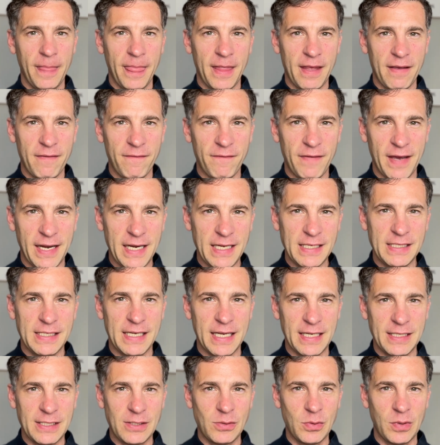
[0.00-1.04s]
wenn es
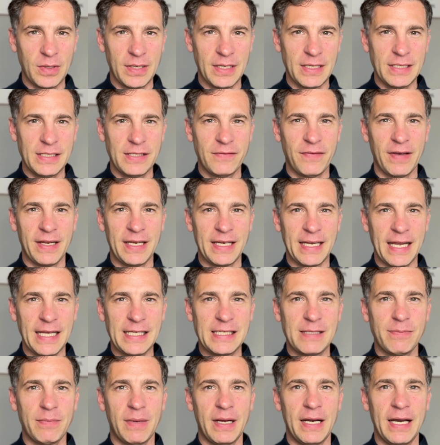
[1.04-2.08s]
jetzt so ist, wenn
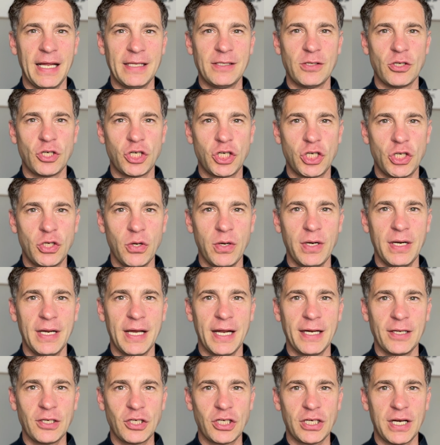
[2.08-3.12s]
jetzt mein letztes
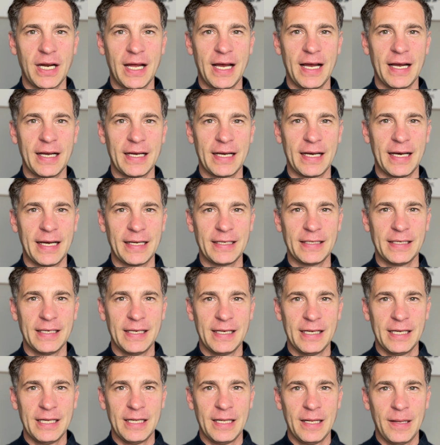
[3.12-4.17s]
Stündlein geschlagen hat,
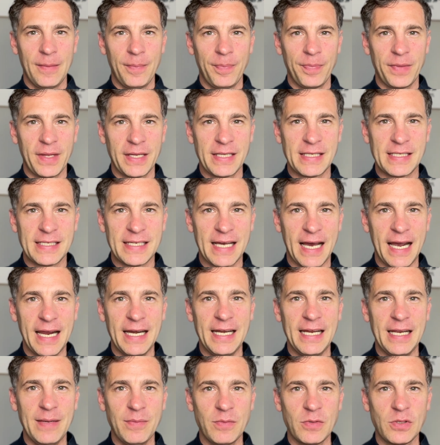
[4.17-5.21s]
dann sei
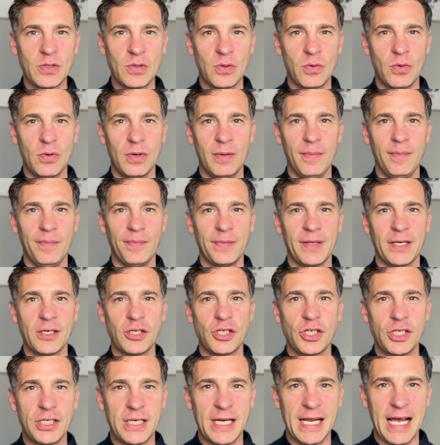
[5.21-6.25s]
dem so, dann
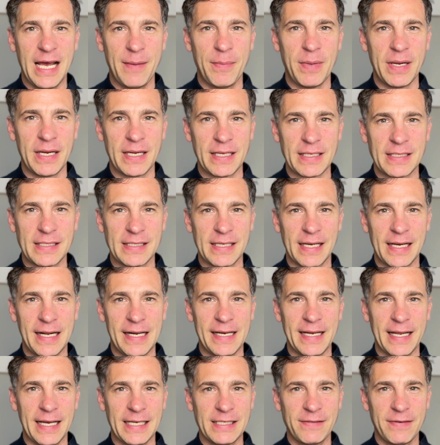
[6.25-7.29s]
sterbe ich jetzt
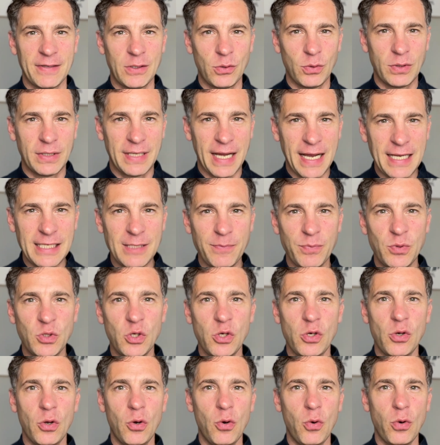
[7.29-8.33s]
halt. Erst wenn du das
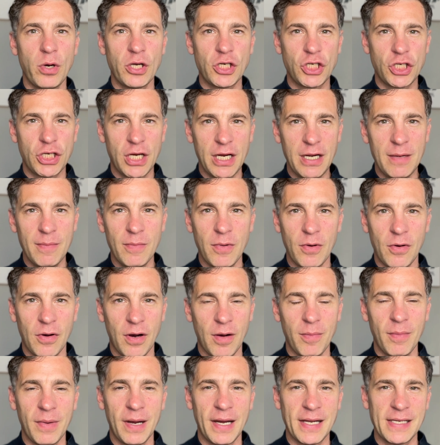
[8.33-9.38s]
psychologisch
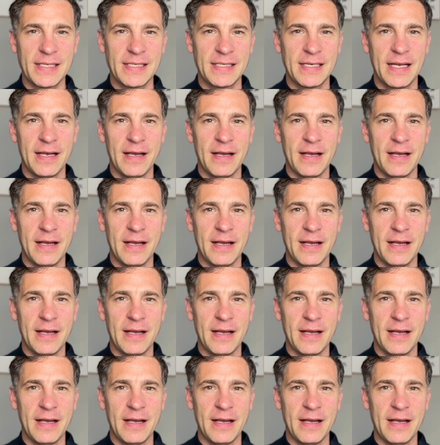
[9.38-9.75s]
hinbekommen hast,